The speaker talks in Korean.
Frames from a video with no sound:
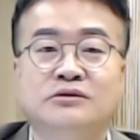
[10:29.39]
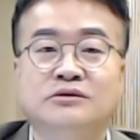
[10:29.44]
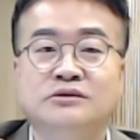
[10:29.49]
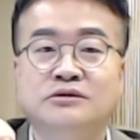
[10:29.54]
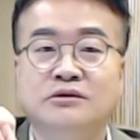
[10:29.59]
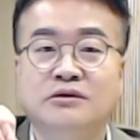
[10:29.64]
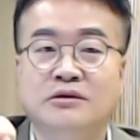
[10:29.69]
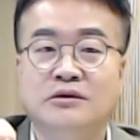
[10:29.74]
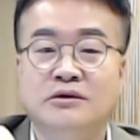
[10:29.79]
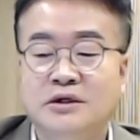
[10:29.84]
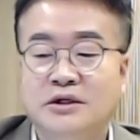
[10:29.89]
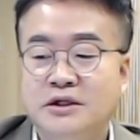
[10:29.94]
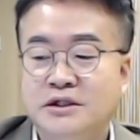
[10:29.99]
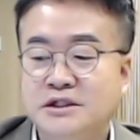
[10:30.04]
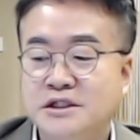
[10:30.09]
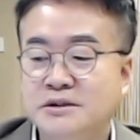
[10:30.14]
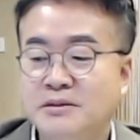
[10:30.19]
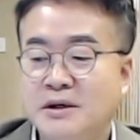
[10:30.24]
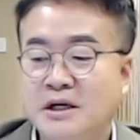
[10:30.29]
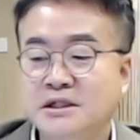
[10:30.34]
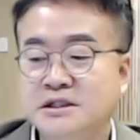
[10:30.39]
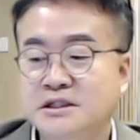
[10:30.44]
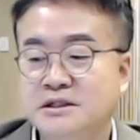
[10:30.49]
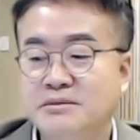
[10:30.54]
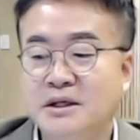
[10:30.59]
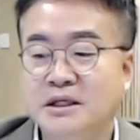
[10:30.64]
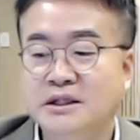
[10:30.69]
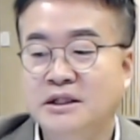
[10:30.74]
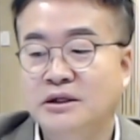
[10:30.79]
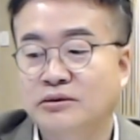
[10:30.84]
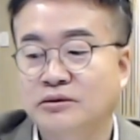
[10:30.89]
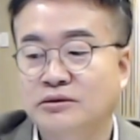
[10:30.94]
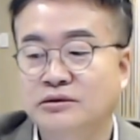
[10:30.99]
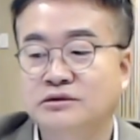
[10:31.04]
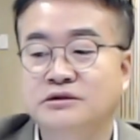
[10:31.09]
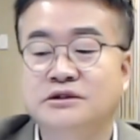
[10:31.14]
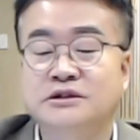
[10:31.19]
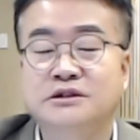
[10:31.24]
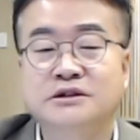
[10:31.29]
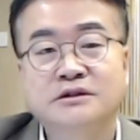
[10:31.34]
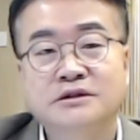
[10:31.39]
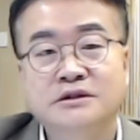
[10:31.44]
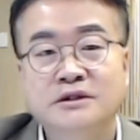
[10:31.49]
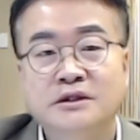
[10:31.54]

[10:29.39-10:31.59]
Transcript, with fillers: 오르고 지방은 지방대로 오르는